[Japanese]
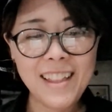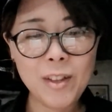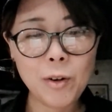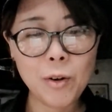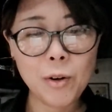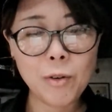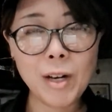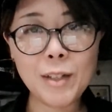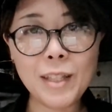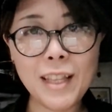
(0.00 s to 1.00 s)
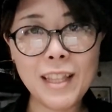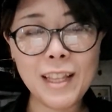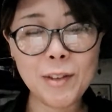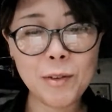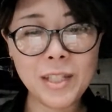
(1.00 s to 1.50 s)
えっ、と、ファク天
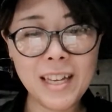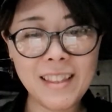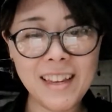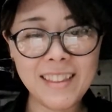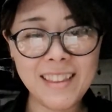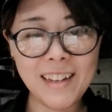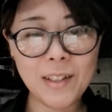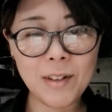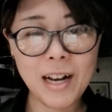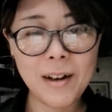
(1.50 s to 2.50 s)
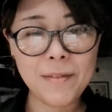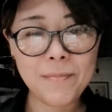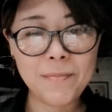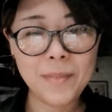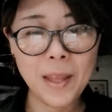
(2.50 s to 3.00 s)
然堂さんであったりとか、
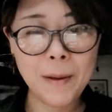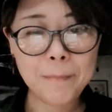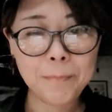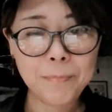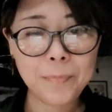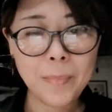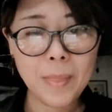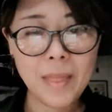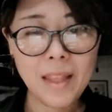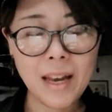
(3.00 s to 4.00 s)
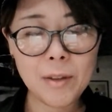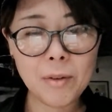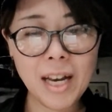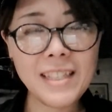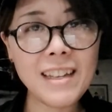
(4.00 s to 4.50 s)
ね、あ
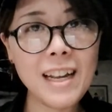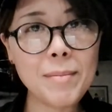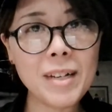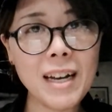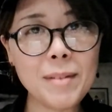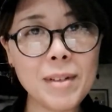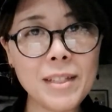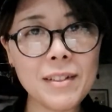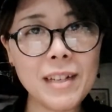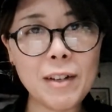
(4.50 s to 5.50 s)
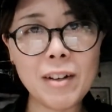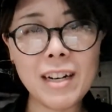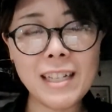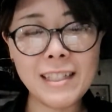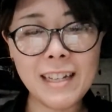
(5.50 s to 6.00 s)
の、明日ライブがあります。あ
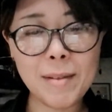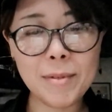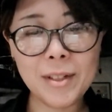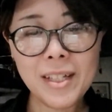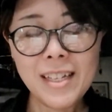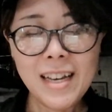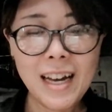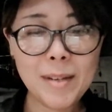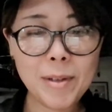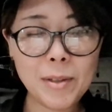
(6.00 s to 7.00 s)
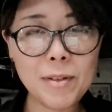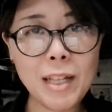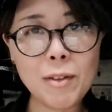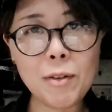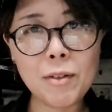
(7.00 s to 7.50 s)
の、ランチライブあります。
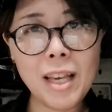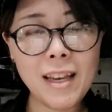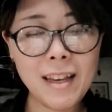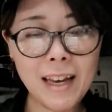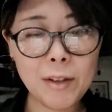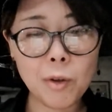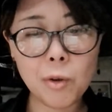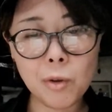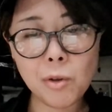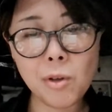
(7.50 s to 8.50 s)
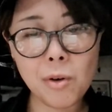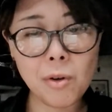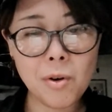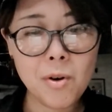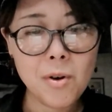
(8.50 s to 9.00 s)
フラットのね、あの、ソロ